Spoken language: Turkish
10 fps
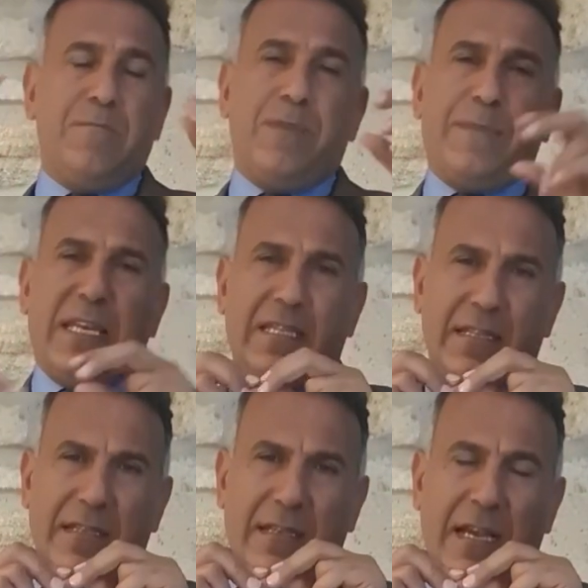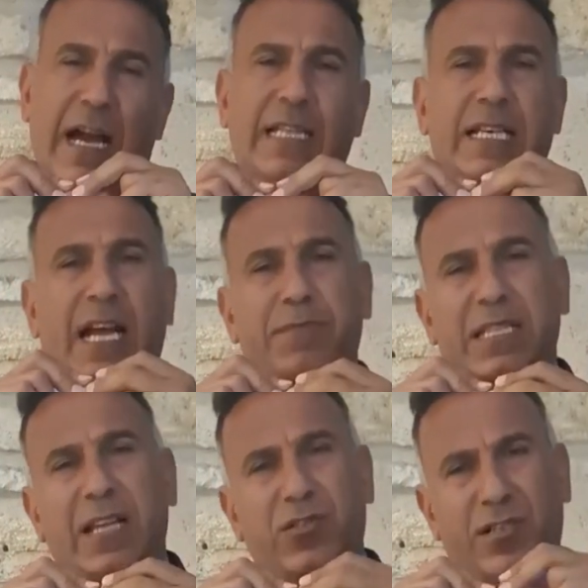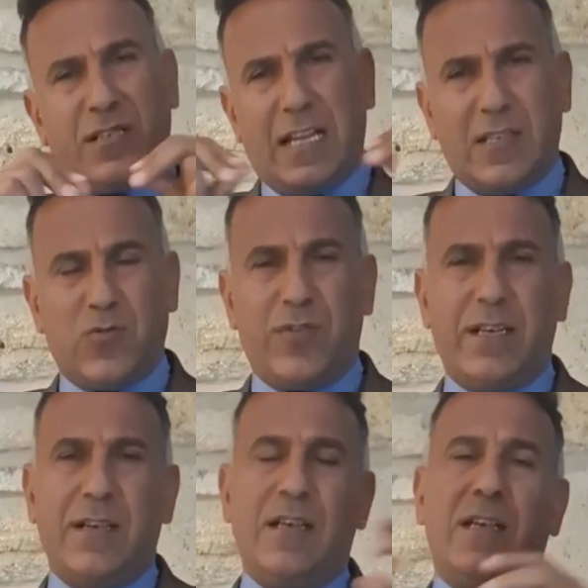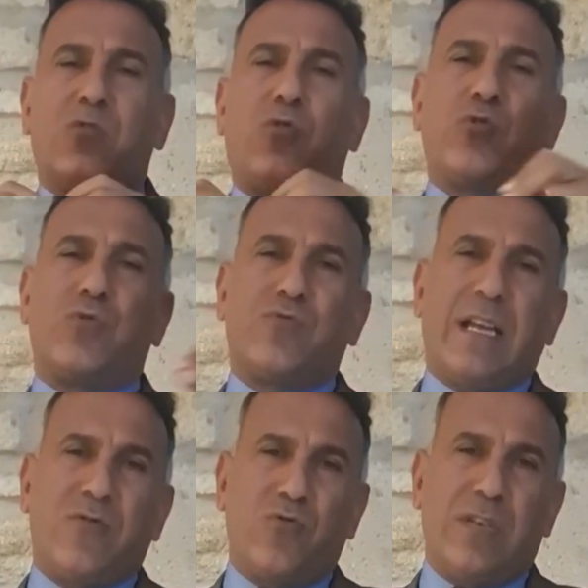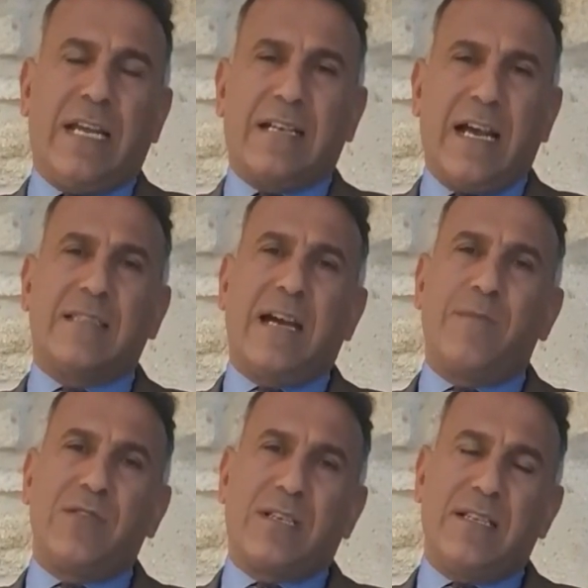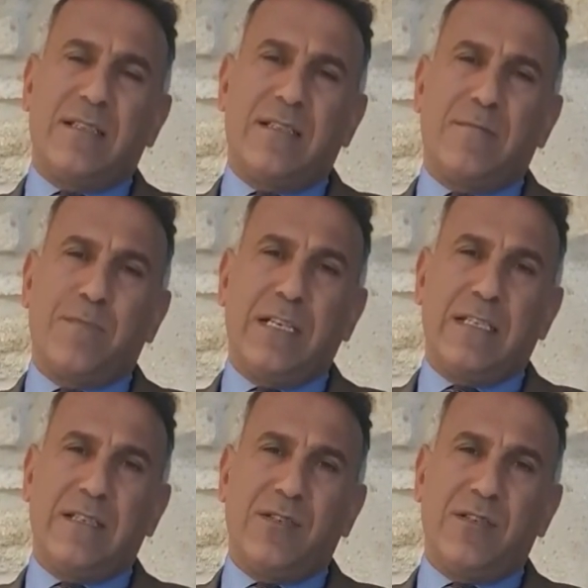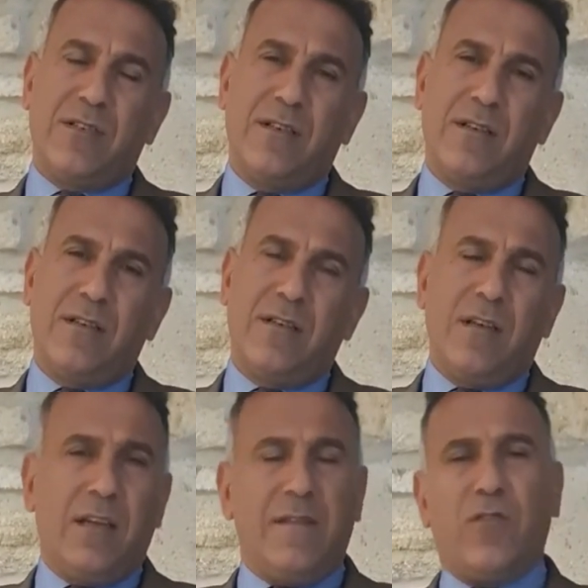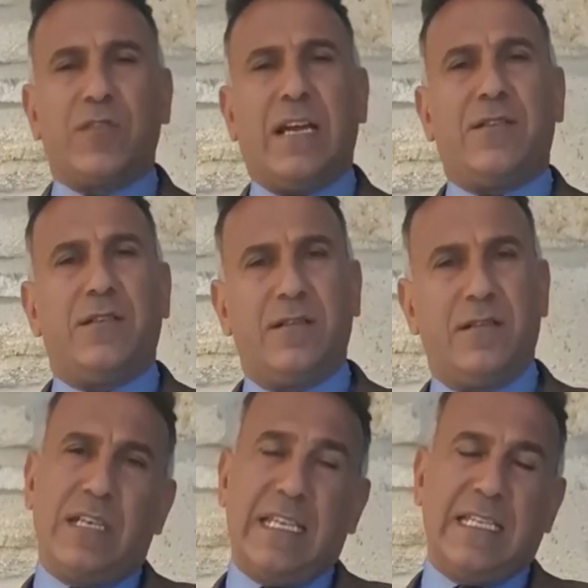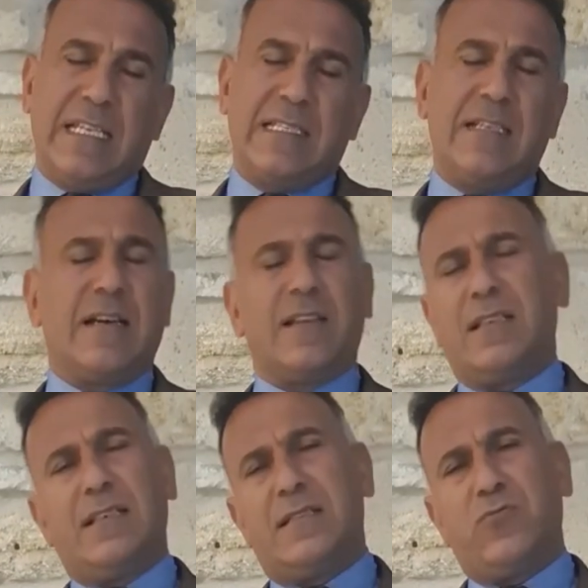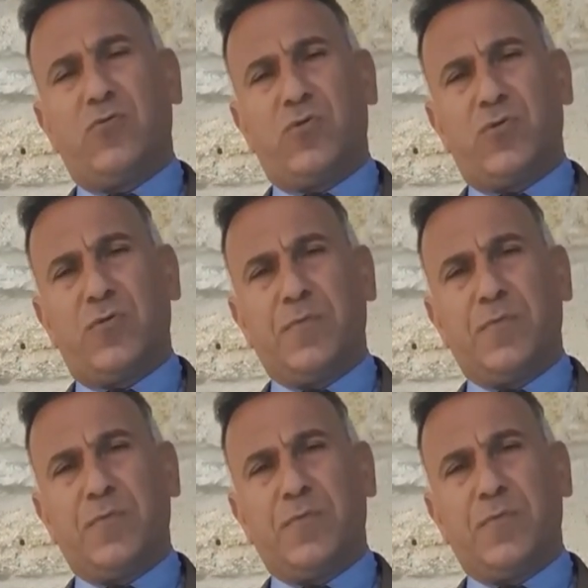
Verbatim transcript: bebeğin anne rahminden çıktıktan sonra kordonundan dökülen kan damlacıklarıdır. Pıhtılaşır ve onlar Ege Denizi'nin adalarına dönüşür.